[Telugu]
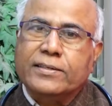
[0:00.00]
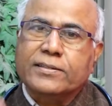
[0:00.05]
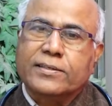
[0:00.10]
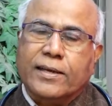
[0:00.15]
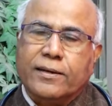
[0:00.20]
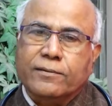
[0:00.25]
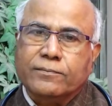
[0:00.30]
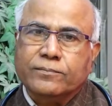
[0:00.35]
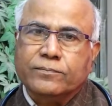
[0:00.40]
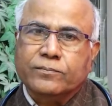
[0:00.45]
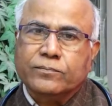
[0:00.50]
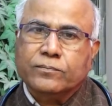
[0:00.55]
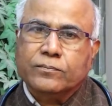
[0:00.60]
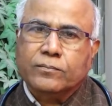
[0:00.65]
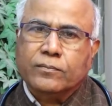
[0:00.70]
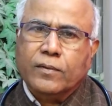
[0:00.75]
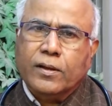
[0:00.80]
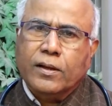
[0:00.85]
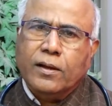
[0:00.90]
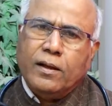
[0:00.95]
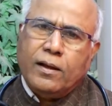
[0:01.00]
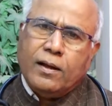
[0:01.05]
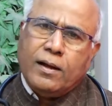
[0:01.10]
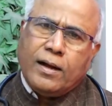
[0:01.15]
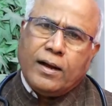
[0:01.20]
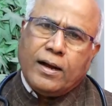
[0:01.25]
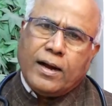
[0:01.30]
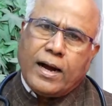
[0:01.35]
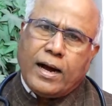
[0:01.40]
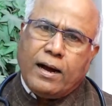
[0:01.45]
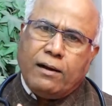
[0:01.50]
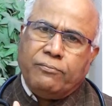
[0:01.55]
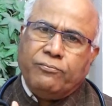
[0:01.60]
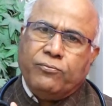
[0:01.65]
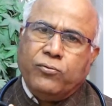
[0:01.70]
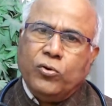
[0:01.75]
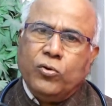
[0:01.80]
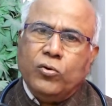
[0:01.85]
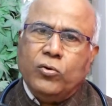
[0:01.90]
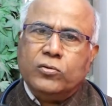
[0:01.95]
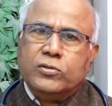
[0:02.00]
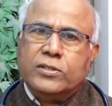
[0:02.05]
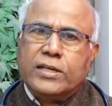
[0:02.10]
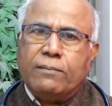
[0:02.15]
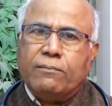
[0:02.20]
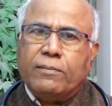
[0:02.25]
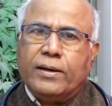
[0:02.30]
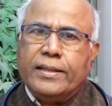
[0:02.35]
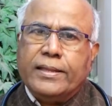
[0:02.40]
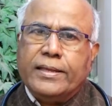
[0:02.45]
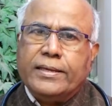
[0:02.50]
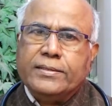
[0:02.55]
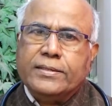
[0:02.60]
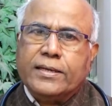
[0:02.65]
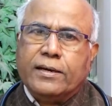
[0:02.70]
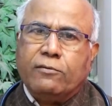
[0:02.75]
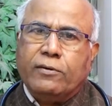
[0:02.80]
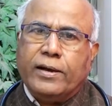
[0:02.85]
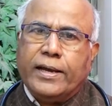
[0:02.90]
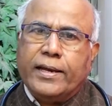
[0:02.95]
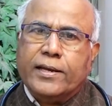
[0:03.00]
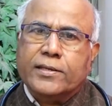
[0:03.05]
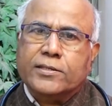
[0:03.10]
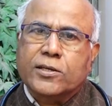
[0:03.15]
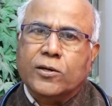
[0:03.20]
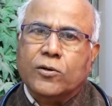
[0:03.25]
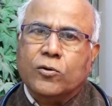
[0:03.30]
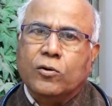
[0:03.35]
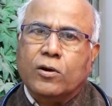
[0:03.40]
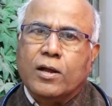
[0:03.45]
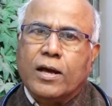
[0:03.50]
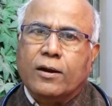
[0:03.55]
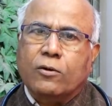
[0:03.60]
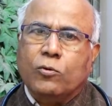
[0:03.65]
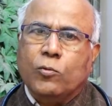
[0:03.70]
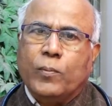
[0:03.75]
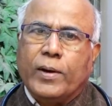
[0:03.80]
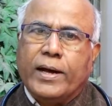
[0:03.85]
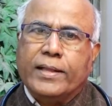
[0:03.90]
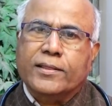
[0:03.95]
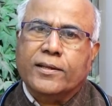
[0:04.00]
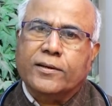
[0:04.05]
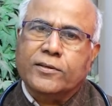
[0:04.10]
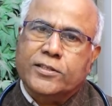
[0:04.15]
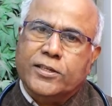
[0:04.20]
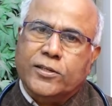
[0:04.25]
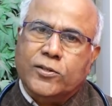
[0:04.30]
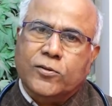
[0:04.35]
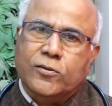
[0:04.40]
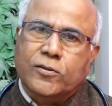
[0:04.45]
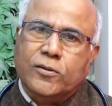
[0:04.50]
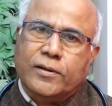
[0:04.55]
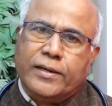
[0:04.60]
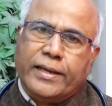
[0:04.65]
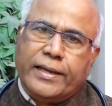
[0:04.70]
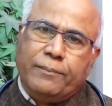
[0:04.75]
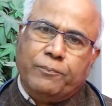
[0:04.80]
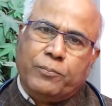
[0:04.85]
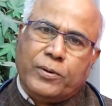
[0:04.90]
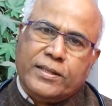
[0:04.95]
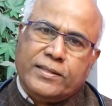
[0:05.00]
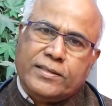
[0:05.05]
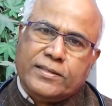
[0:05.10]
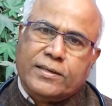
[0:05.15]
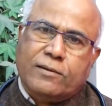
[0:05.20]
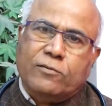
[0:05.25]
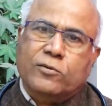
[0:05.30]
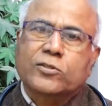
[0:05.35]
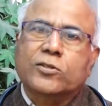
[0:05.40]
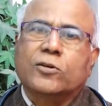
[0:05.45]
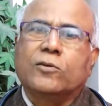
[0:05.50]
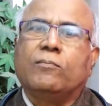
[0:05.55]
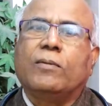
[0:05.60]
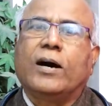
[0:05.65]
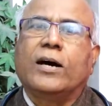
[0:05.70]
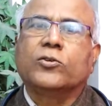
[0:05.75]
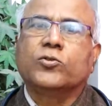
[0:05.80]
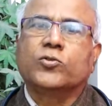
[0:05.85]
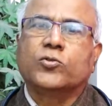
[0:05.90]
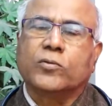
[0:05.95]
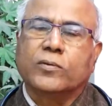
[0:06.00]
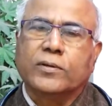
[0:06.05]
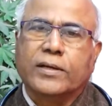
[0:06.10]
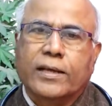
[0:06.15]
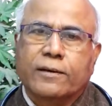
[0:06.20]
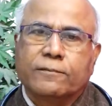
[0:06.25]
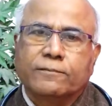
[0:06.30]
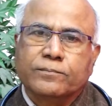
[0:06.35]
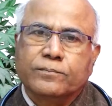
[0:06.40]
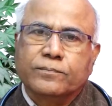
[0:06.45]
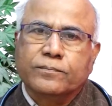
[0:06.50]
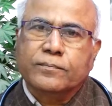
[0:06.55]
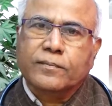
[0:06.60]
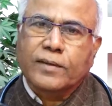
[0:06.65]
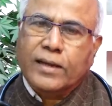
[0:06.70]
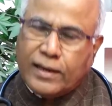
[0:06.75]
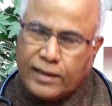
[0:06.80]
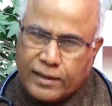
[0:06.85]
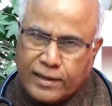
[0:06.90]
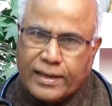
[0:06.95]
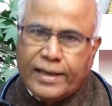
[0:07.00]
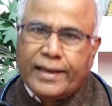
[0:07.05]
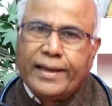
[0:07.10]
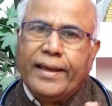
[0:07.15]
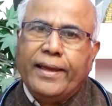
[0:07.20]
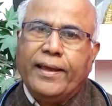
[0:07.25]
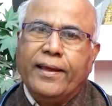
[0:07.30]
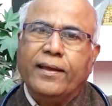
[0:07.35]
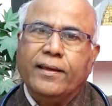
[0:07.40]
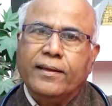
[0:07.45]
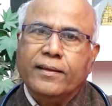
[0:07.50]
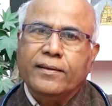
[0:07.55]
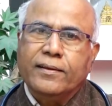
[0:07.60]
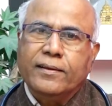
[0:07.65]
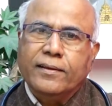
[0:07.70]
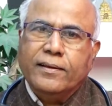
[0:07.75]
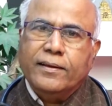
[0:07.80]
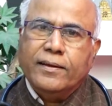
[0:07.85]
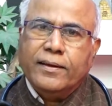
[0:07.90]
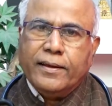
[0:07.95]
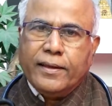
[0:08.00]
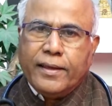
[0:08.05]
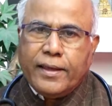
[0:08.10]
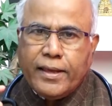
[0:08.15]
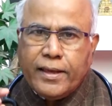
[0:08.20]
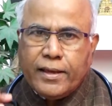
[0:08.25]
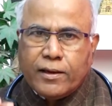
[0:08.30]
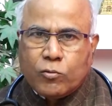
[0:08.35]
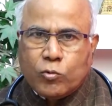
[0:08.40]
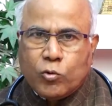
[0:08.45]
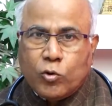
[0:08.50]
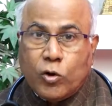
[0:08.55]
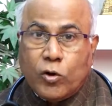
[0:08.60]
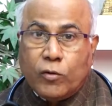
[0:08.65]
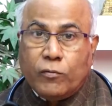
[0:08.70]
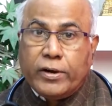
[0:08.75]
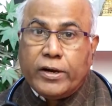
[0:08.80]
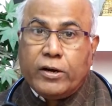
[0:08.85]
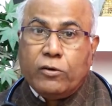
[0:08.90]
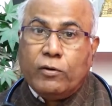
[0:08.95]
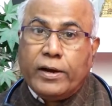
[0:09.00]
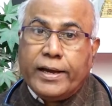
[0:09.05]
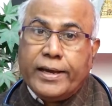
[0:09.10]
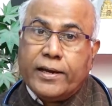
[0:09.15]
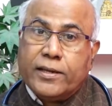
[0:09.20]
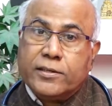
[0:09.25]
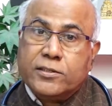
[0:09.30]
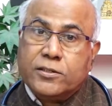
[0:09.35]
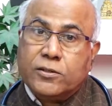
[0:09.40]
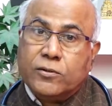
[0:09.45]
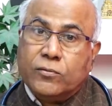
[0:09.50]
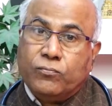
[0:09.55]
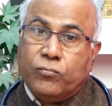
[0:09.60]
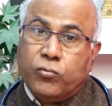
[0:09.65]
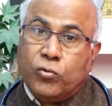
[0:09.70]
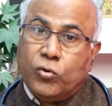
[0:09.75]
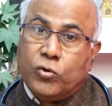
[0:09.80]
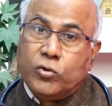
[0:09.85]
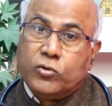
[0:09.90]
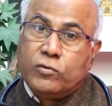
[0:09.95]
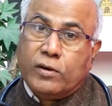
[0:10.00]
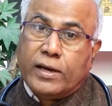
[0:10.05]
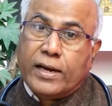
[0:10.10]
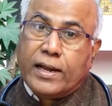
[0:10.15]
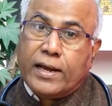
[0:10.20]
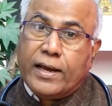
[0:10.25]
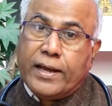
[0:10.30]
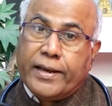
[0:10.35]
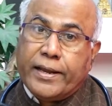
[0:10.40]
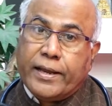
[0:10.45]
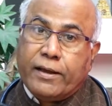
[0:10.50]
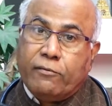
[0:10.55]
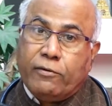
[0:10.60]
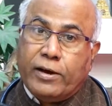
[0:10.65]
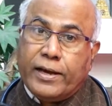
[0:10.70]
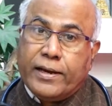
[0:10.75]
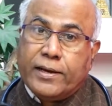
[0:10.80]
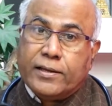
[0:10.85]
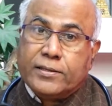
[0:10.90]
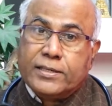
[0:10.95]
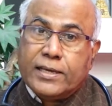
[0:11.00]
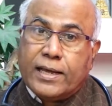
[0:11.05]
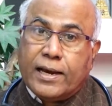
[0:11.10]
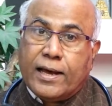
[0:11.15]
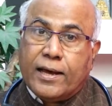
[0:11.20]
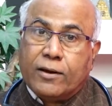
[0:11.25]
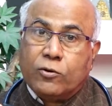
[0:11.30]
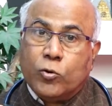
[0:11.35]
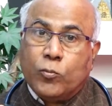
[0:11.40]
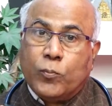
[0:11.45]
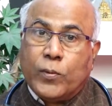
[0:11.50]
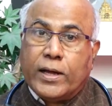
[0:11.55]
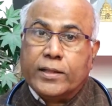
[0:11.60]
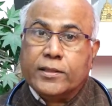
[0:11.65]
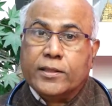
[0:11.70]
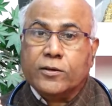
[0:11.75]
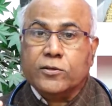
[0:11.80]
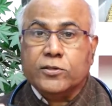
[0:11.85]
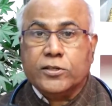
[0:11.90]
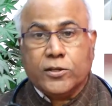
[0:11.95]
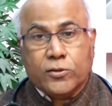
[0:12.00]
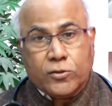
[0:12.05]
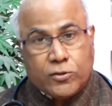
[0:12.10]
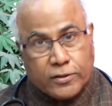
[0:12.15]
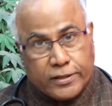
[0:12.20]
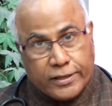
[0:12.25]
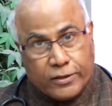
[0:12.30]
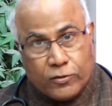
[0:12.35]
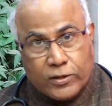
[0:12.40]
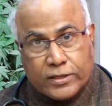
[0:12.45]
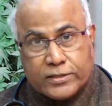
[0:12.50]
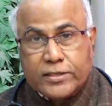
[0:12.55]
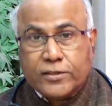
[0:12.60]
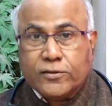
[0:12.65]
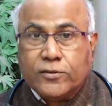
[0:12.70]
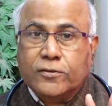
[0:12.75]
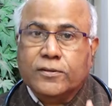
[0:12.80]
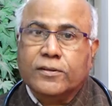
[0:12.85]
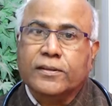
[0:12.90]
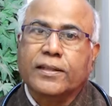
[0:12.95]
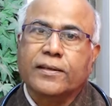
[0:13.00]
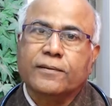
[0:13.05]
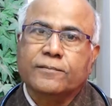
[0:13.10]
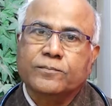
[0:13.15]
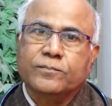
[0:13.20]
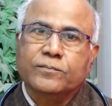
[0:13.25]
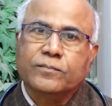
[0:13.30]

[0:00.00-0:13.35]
వేస్తారు ఆ ఫ్లూ సంబంధించిన వైరస్లు కూడా రూపాంతరం చెందుతుంటాయి ప్రతి సంవత్సరం మారుస్తుంటారు అట్లాగే ఈ కోవిడ్ వైరస్ ఫ్లూ జ్వరానికి వైరస్ ఎలా రూపాంతరం చెందుతుందో ఇది కూడా చెందుతుంది